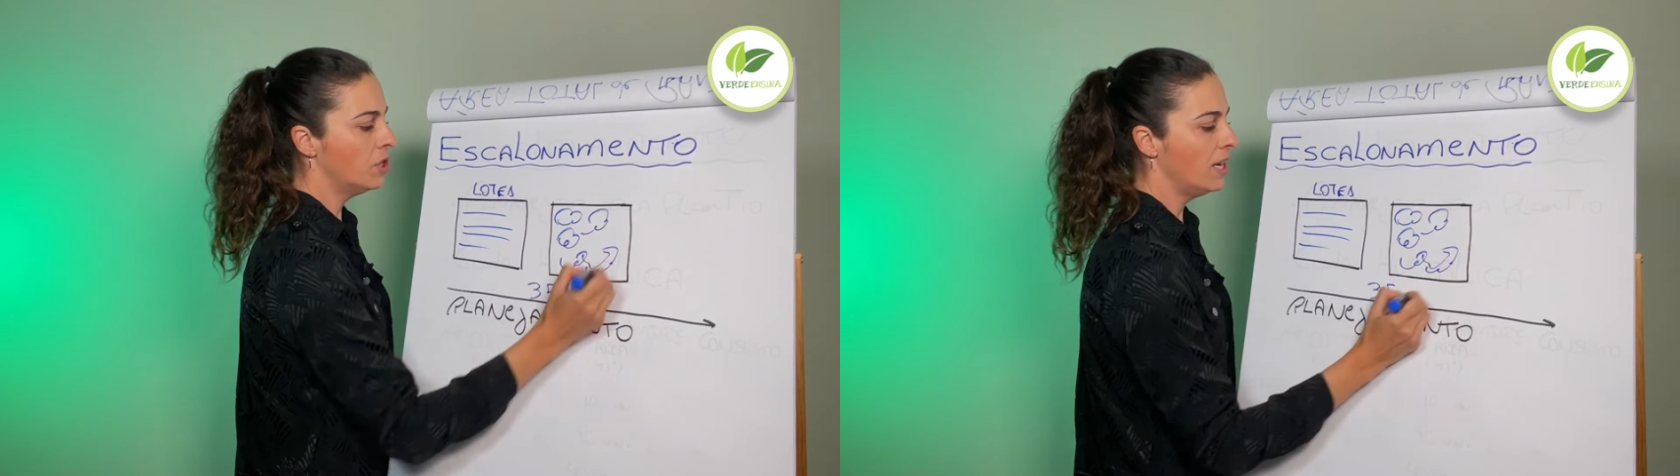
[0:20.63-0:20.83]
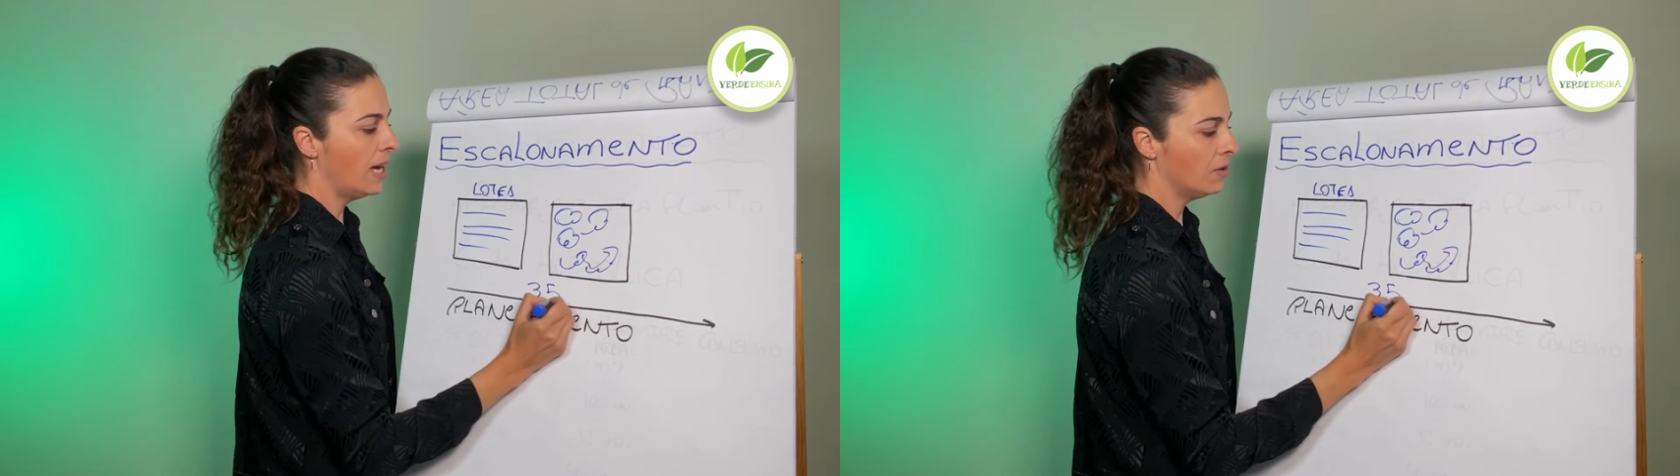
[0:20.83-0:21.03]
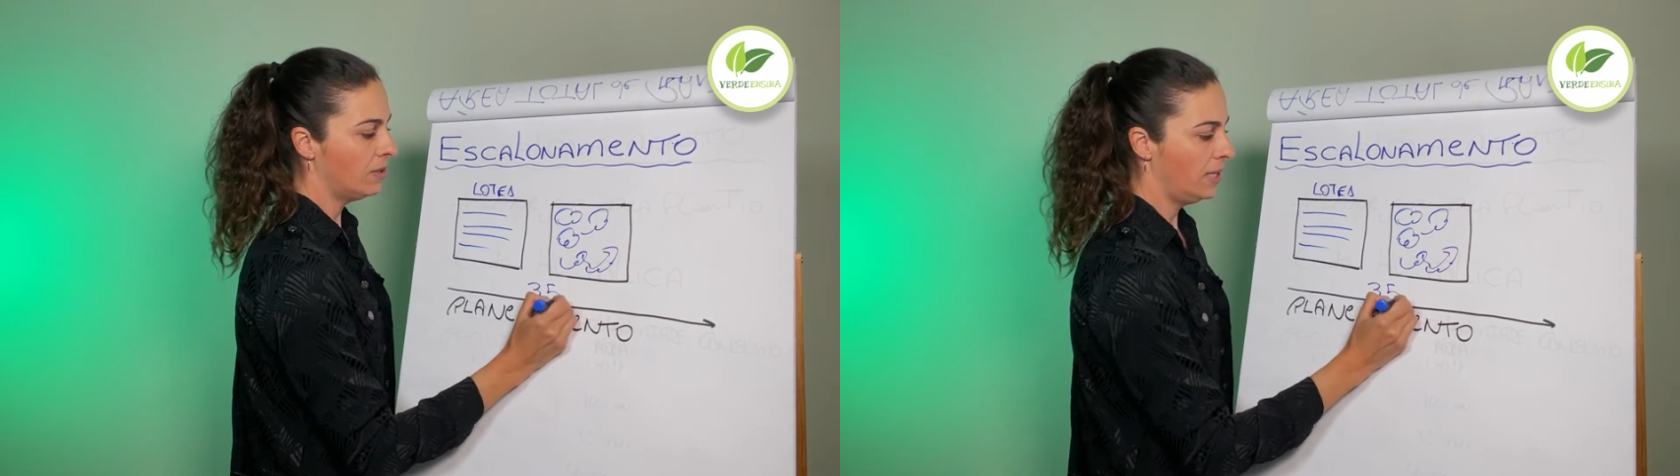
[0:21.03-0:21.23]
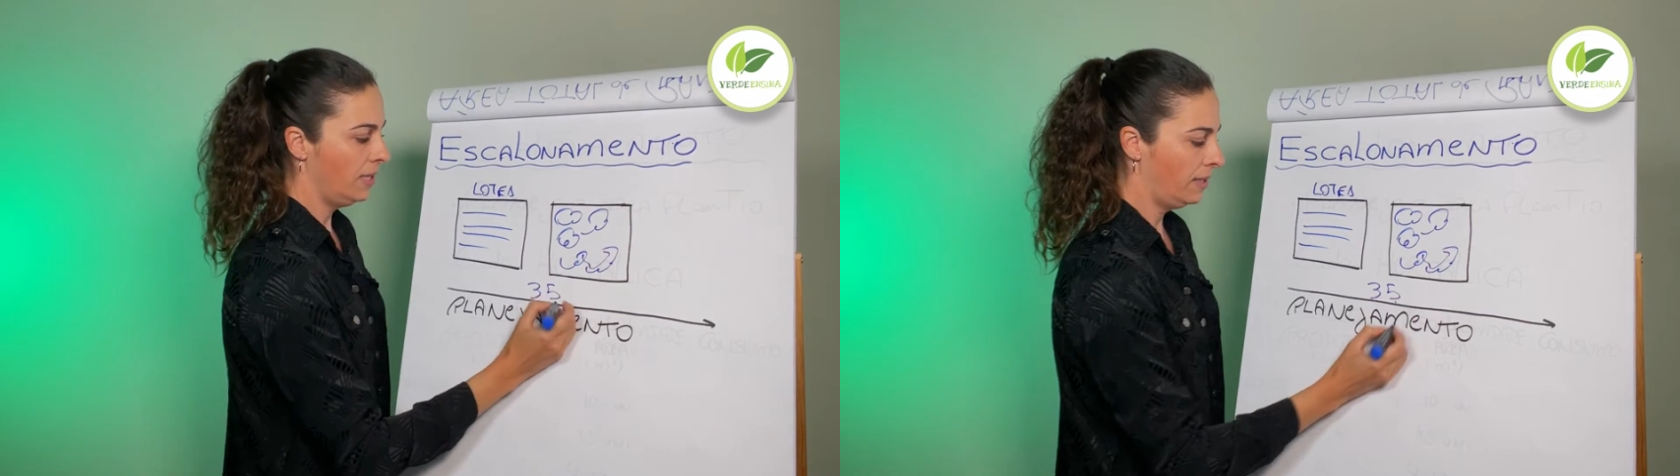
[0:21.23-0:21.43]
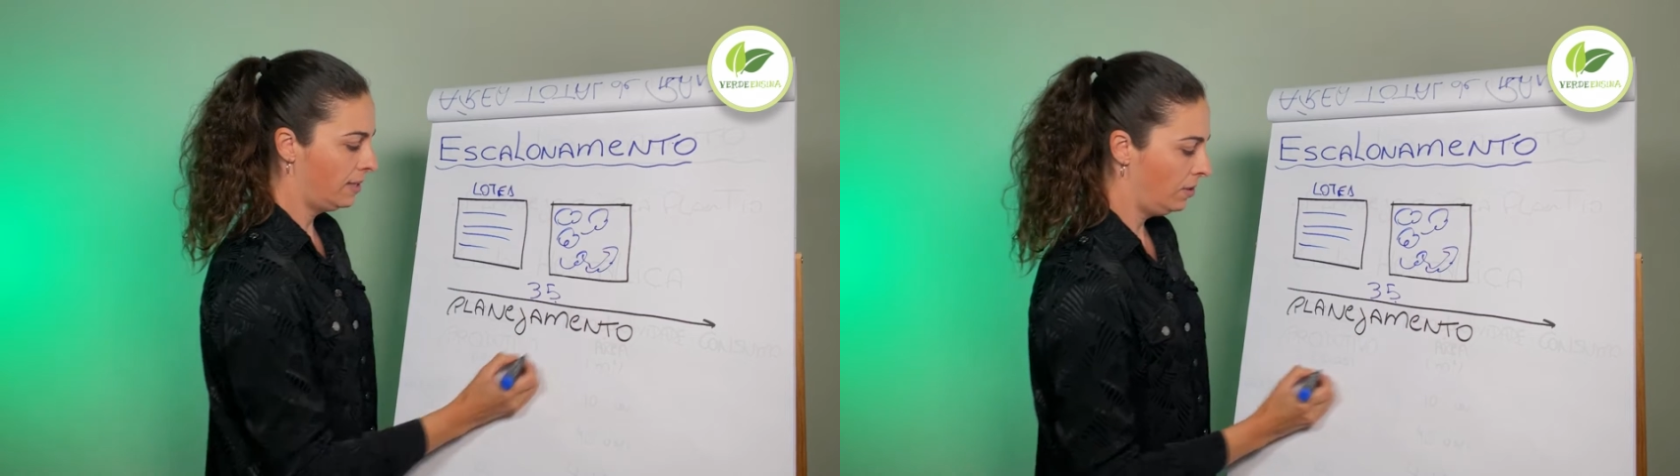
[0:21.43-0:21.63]
chegar aos
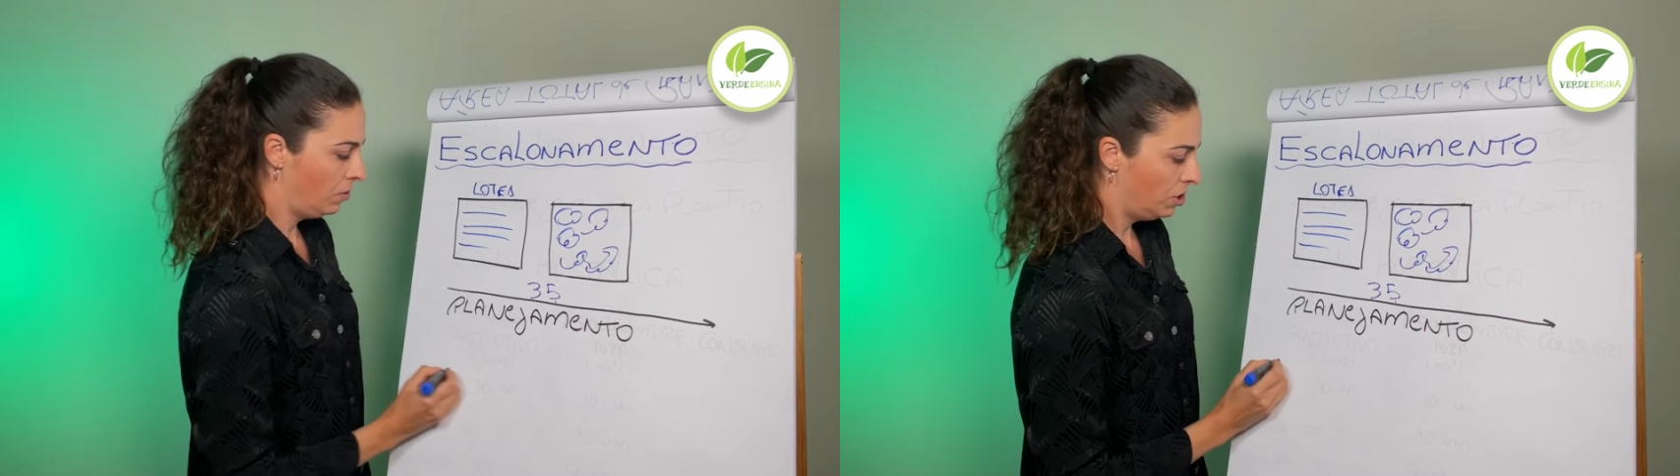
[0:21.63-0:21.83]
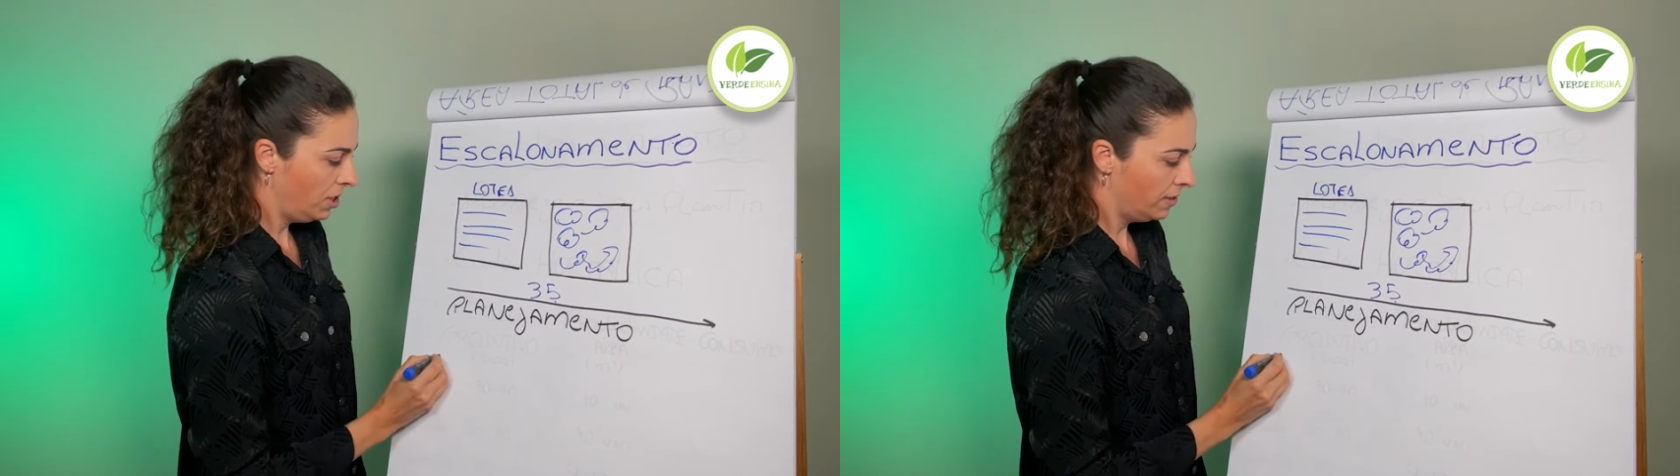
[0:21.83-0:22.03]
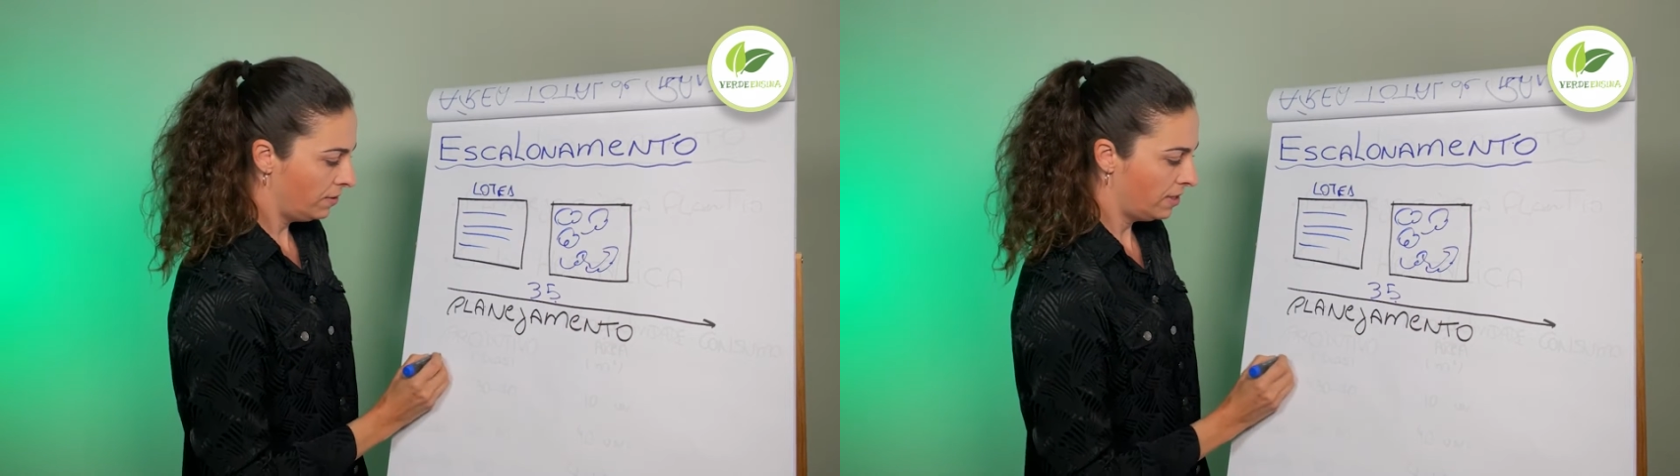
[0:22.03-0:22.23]
35 dias,